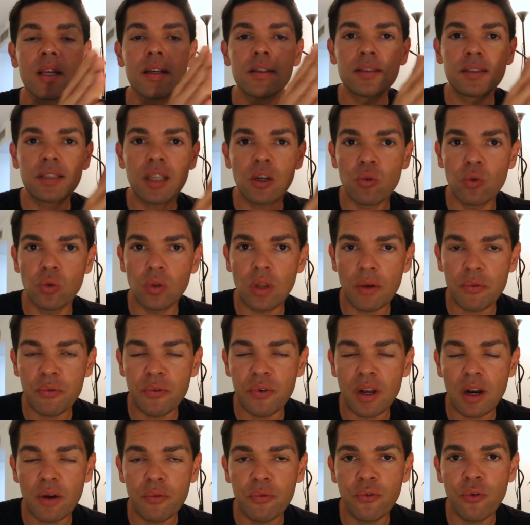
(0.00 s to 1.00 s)

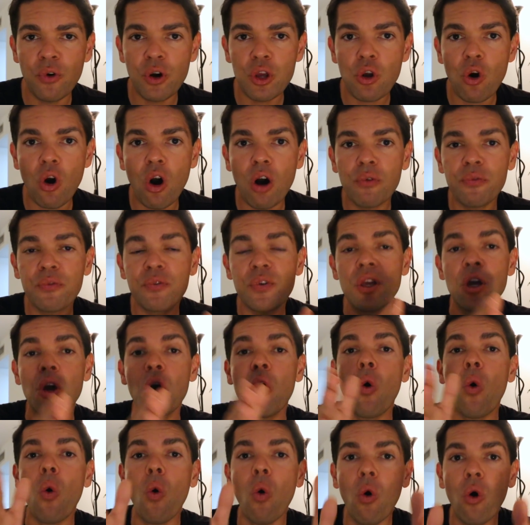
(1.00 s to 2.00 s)
Segunda-feira foi off,
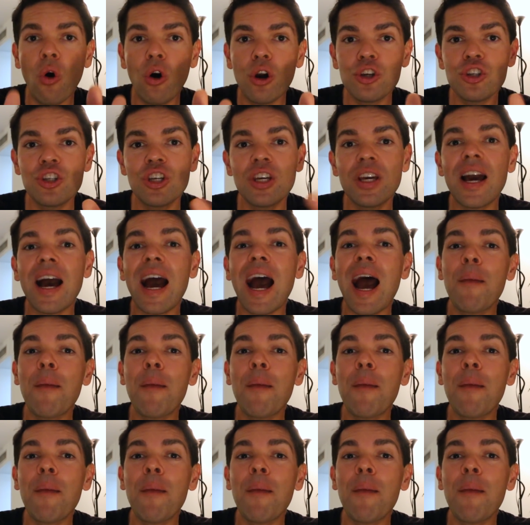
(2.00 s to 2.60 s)
hoje